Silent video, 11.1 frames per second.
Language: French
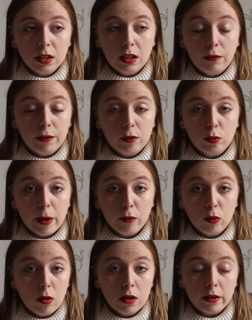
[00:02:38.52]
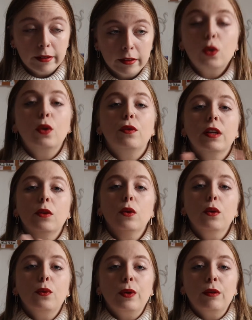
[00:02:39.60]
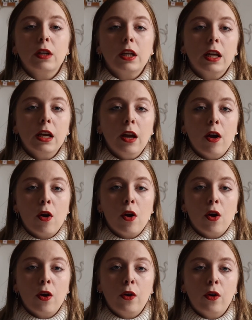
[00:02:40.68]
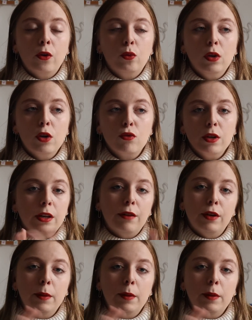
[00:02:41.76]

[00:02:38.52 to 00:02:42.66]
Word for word: il fait super froid en Alsace. Le 22 février, euh, toute la journée on a fait les